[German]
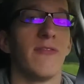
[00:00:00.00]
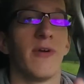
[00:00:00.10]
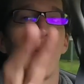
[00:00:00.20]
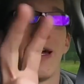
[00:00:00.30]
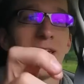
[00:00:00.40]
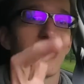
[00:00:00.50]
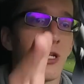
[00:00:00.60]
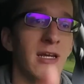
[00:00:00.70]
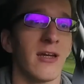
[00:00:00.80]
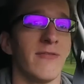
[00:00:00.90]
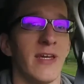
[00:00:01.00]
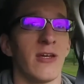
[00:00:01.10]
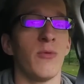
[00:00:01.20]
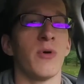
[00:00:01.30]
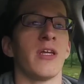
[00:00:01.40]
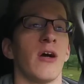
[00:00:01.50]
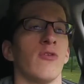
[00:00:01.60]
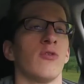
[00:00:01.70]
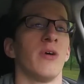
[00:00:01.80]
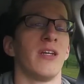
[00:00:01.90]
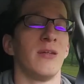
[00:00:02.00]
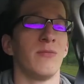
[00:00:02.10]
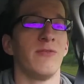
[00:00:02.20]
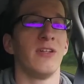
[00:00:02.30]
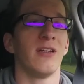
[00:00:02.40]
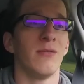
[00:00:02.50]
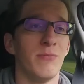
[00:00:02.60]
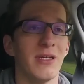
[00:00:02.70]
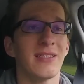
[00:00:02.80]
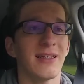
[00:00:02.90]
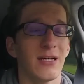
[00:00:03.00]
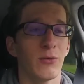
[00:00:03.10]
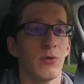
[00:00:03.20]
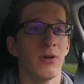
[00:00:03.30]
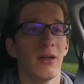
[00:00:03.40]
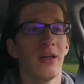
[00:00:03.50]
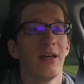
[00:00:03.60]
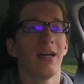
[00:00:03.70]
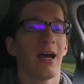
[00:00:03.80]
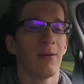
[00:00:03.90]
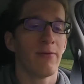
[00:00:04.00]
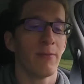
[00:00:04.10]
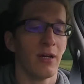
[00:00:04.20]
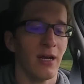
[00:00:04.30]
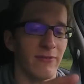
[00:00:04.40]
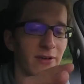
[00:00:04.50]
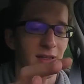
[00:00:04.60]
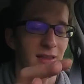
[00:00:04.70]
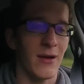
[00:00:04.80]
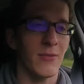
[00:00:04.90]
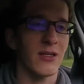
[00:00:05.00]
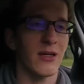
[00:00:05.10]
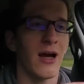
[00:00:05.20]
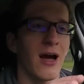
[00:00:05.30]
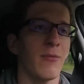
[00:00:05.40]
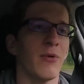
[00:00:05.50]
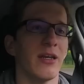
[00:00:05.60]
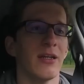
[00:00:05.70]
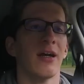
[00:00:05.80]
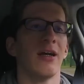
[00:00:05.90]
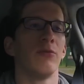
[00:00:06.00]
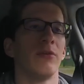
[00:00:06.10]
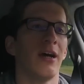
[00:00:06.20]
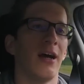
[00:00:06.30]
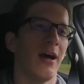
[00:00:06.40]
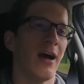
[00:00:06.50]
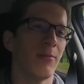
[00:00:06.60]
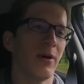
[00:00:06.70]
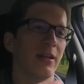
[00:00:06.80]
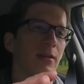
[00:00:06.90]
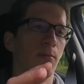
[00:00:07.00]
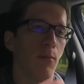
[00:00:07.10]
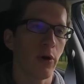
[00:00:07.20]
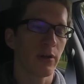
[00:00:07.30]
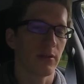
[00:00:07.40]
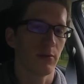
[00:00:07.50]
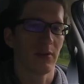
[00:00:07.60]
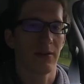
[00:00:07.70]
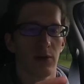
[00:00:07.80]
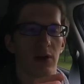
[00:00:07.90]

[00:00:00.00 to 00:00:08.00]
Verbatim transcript: vermeintlich schnelleren Weg über die Autobahn nimmt, wieder ein bisschen nach unten. Aber wenn man einfach damit arbeiten kann und arbeiten möchte und sich